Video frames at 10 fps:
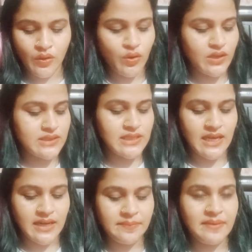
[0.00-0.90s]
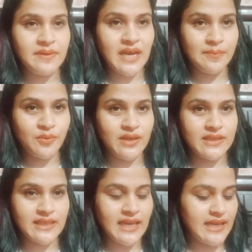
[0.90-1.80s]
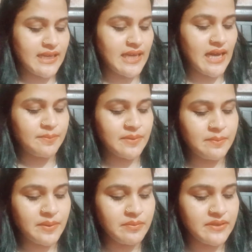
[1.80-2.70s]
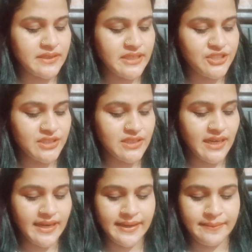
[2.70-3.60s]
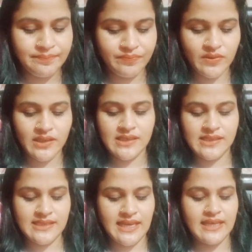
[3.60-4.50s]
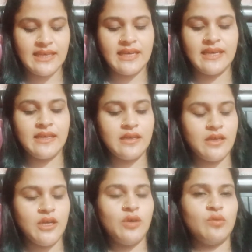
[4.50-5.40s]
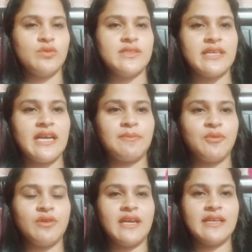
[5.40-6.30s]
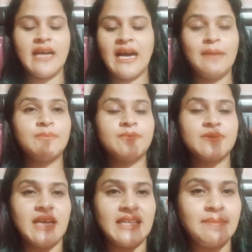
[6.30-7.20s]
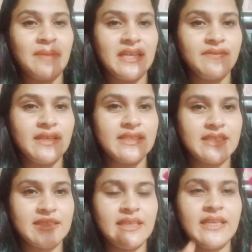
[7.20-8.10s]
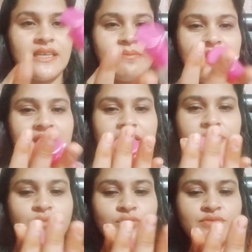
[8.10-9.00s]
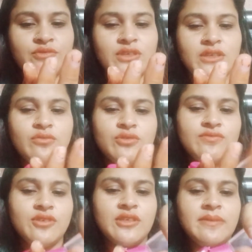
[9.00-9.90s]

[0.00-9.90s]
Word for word: और जहाँ पे भी आपको लगता है कि आपके पिगमेंटेशन है जाइयाँ हैं उस जगह आपको लगा दें आप सादा पानी भी ले सकते हैं लेकिन मैं ले रही हूँ रोज़ वाटर रोज़ वाटर